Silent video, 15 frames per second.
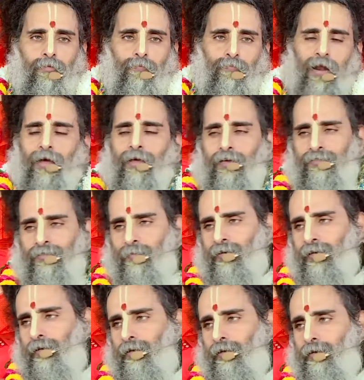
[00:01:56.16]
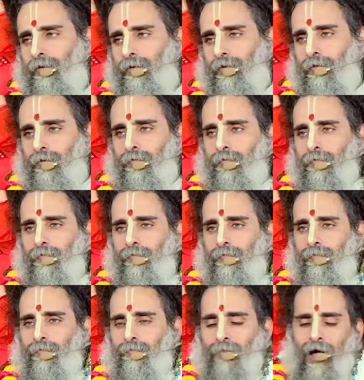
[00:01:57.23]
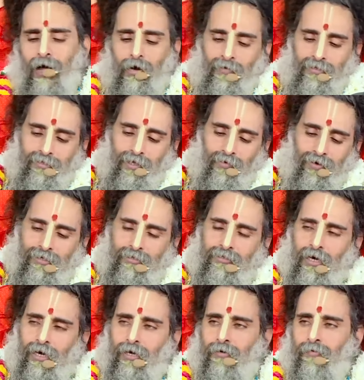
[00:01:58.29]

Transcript: प्राय सभी भागवत के वक्ता